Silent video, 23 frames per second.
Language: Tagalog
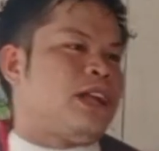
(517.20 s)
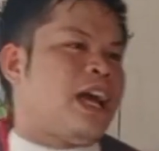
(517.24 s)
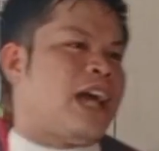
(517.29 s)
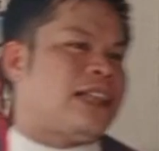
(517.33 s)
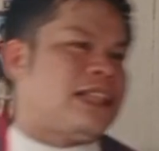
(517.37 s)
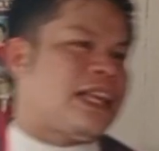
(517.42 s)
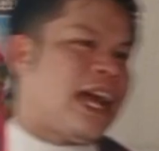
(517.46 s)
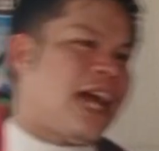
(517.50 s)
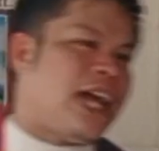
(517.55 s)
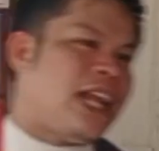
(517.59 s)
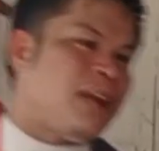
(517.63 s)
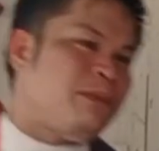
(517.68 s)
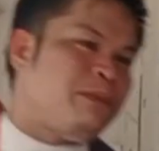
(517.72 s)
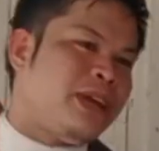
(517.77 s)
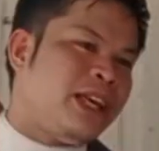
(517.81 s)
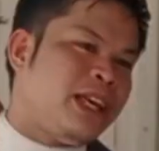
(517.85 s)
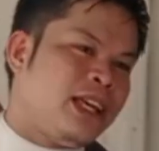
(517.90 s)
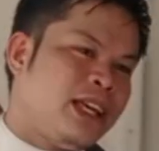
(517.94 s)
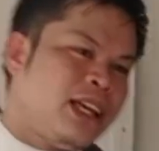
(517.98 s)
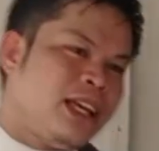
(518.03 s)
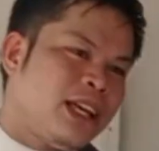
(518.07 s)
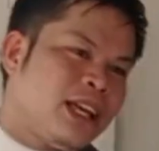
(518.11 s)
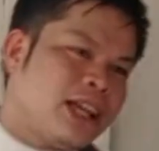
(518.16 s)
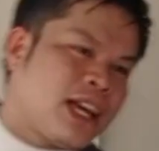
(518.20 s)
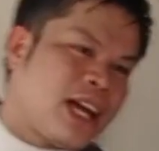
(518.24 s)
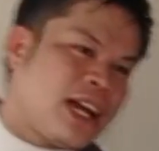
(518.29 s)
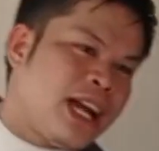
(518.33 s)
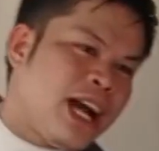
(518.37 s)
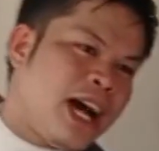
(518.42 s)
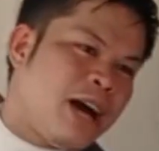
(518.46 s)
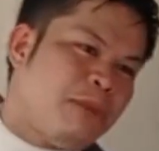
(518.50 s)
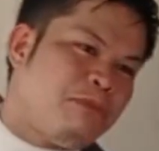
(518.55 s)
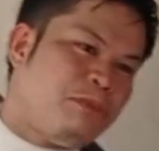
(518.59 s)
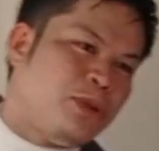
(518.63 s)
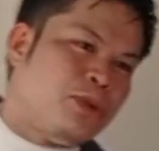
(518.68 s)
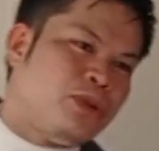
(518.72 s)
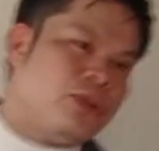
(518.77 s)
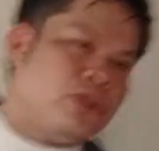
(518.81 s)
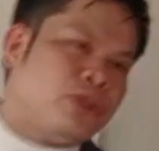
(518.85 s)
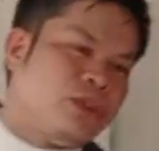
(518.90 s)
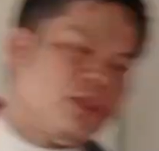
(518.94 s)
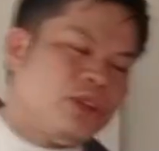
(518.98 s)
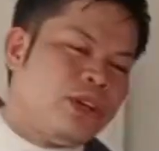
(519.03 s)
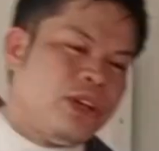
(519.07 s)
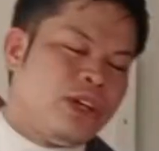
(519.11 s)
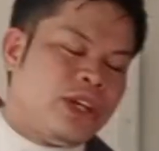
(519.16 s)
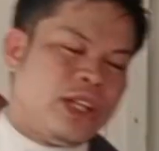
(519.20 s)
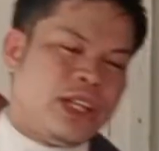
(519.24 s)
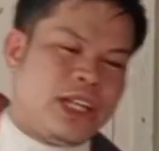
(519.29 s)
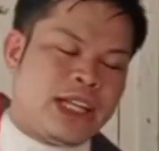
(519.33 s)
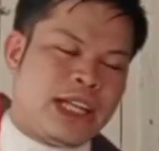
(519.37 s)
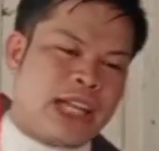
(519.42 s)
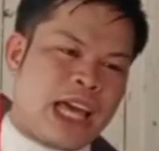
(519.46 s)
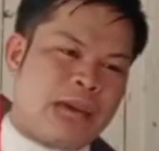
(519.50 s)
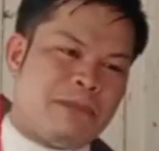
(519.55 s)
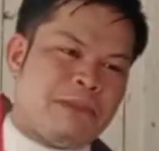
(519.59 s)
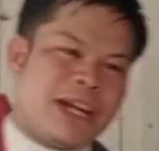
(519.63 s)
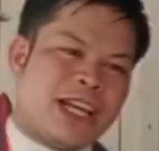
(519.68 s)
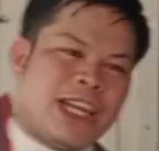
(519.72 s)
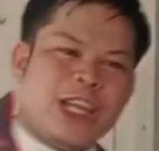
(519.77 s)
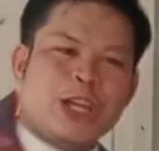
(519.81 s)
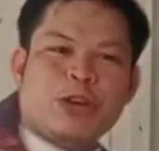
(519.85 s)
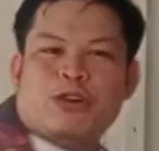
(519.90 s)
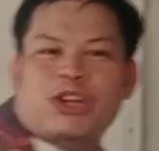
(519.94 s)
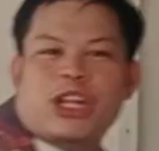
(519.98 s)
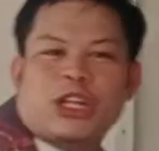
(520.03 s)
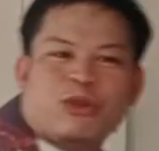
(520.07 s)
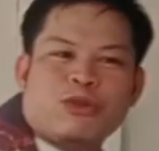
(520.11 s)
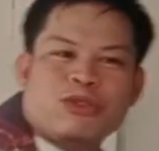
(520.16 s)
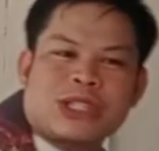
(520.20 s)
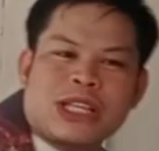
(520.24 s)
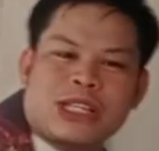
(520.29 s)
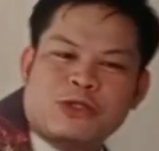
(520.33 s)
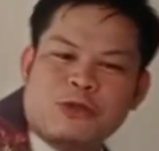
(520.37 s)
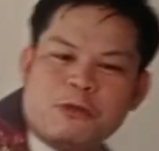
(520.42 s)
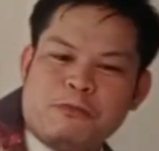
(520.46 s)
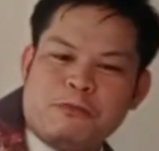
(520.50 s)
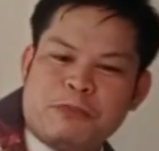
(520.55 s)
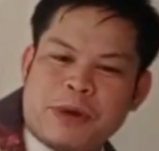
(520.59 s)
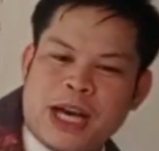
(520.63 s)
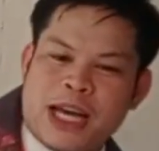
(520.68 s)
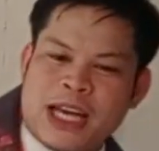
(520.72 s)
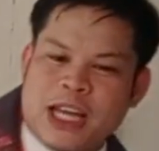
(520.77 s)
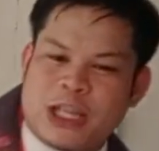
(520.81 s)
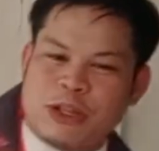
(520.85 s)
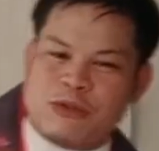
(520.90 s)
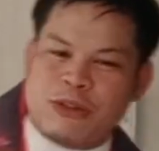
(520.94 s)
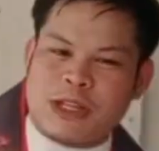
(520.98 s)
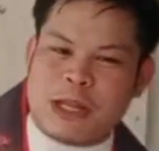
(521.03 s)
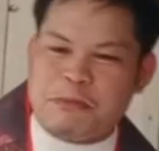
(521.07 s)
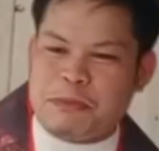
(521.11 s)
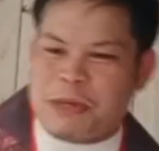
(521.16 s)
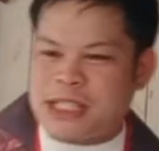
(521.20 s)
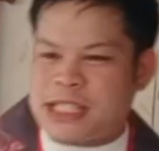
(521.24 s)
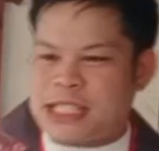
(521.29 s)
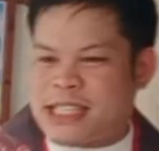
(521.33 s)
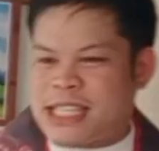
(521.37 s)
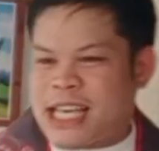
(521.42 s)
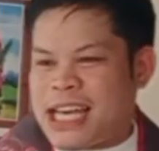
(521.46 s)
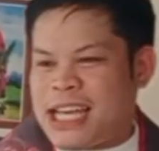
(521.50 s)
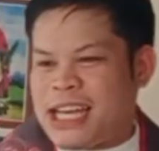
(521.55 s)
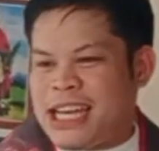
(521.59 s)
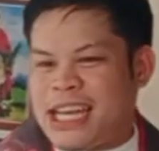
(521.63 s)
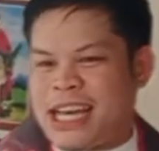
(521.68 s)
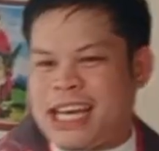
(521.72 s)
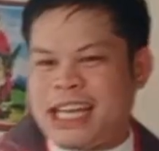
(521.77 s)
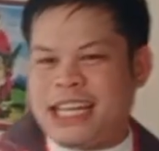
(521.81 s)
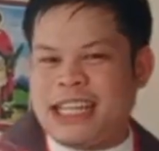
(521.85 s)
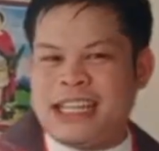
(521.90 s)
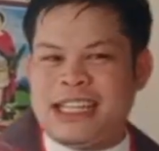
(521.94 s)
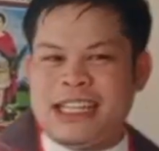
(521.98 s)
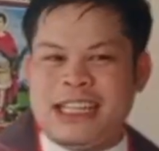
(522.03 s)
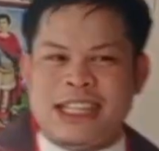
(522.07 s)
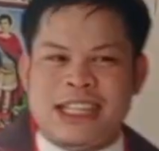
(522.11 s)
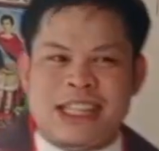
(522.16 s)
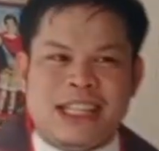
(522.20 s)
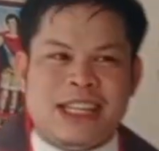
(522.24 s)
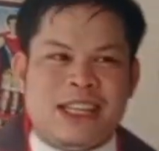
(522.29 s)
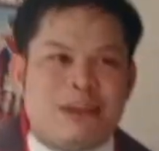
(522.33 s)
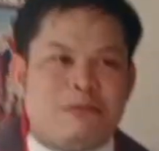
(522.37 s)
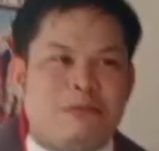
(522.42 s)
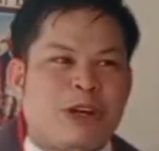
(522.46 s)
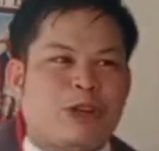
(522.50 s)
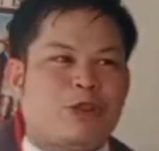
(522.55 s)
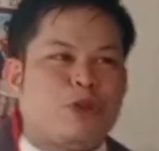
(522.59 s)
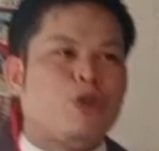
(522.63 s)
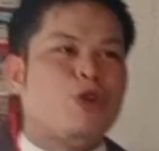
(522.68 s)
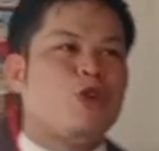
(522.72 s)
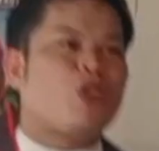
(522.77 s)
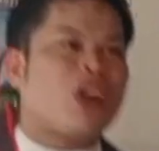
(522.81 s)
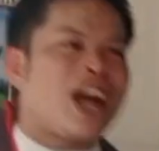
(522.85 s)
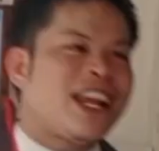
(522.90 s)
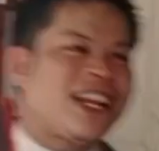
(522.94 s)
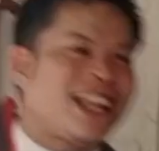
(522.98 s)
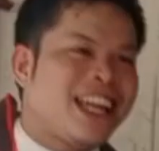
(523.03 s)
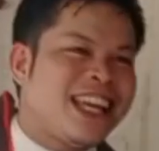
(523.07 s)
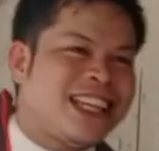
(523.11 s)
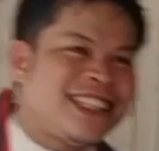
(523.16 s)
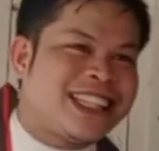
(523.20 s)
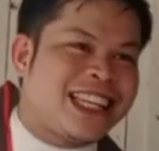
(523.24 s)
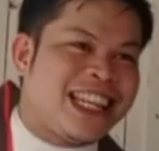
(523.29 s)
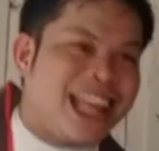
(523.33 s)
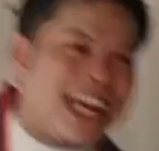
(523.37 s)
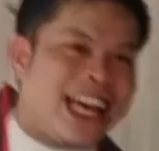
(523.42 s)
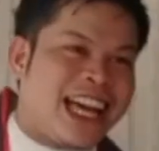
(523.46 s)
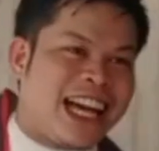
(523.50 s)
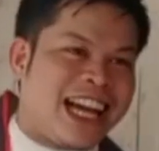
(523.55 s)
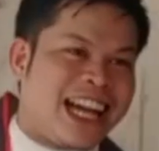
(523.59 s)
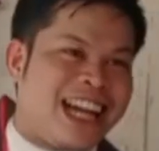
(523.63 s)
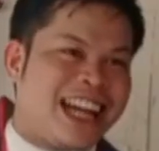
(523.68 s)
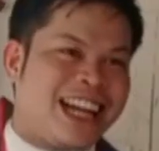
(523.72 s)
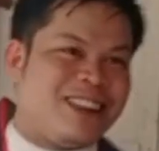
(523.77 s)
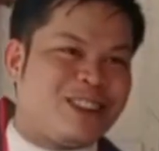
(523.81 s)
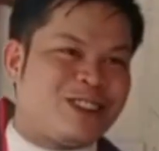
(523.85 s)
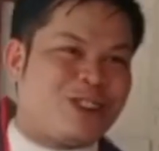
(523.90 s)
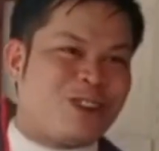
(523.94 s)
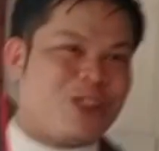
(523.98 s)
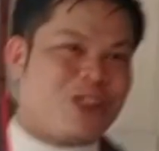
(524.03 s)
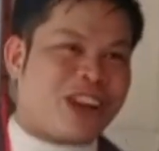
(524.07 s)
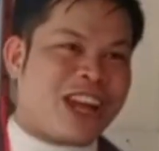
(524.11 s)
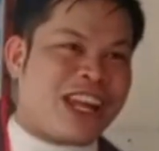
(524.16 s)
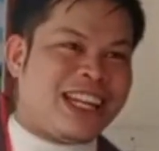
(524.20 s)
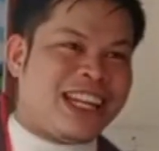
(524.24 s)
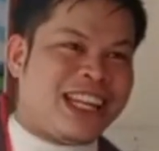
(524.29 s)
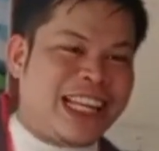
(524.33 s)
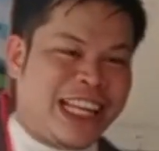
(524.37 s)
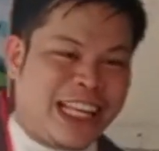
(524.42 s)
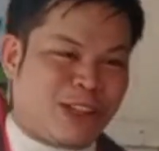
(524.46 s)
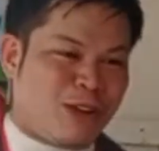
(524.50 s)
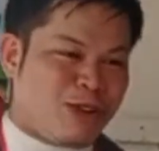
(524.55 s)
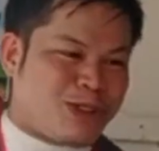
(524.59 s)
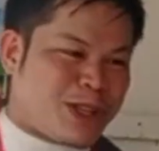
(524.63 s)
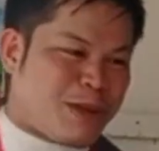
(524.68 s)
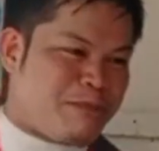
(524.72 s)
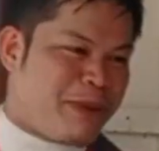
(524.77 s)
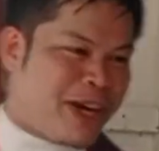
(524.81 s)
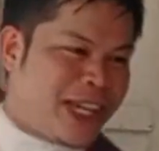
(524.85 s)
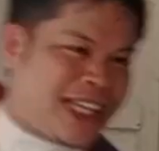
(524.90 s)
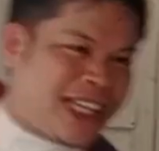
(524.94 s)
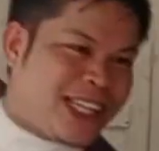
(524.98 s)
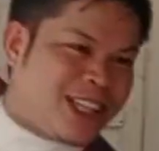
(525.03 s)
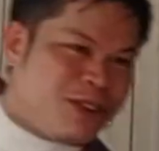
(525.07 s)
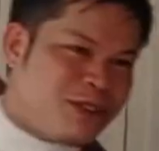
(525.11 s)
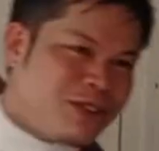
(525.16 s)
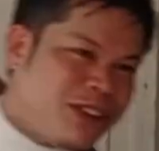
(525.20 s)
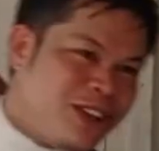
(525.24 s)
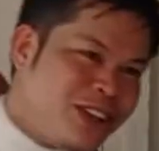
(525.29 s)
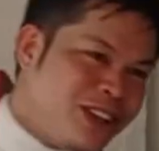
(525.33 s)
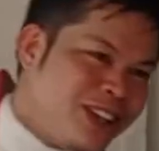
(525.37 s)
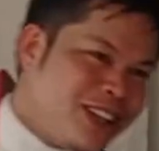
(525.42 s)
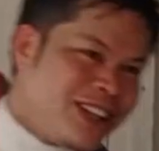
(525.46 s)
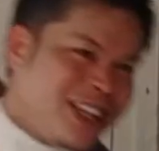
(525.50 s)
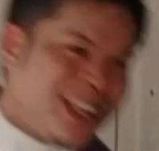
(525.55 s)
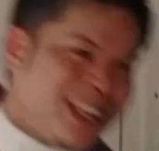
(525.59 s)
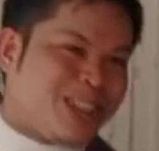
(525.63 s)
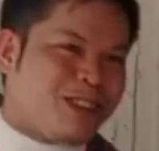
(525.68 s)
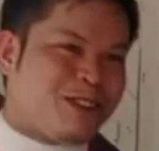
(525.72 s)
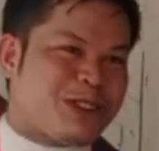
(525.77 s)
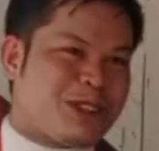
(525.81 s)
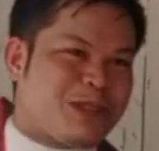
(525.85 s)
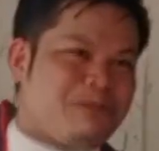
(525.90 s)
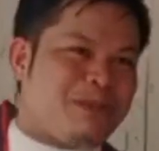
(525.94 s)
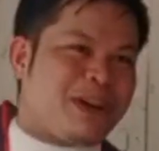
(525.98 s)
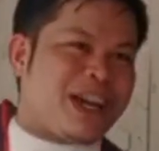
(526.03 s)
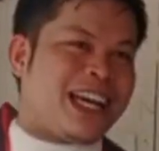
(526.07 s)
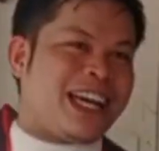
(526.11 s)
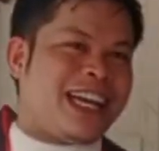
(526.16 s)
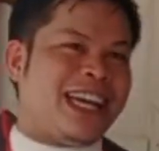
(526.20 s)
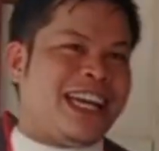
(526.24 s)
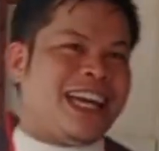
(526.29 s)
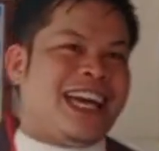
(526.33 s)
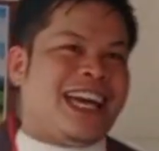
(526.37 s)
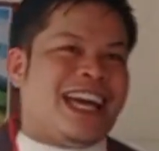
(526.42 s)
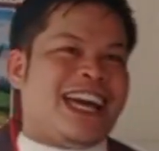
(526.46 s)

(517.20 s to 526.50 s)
Na tingala mi kagahapon inigna imong lingkod atong sa supang, atong dapit sa sala, magtuluranay sila. Tuluranay ikaw sa ba ikaw ikaw sa ba